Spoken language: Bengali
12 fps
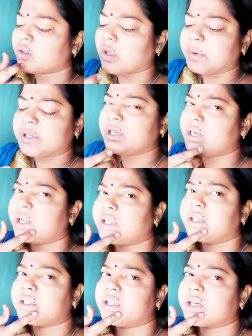আমি ছিঁড়ে
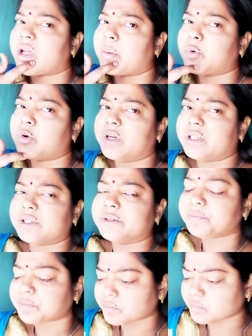দিয়েছি কেমন হয়ে গেছে
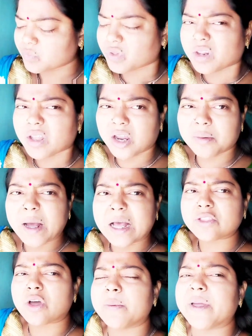আর
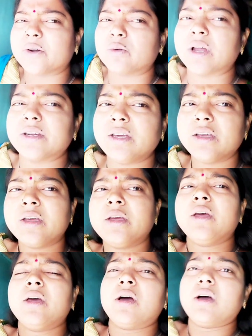ভাত হবে একটুখানি
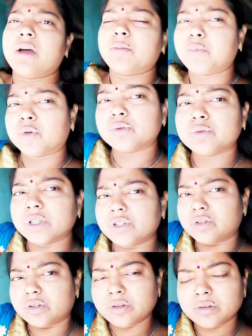প্রদূতের
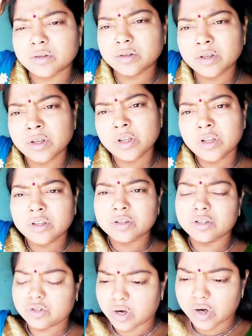জন্য
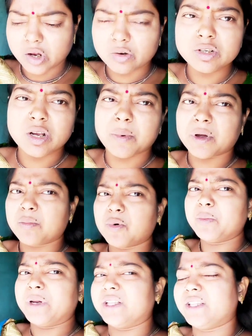তো চলো এখন জামা
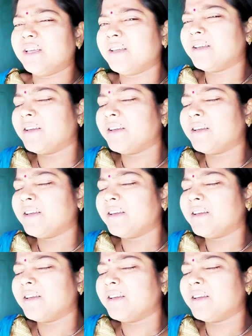কাপড় মেলে দিই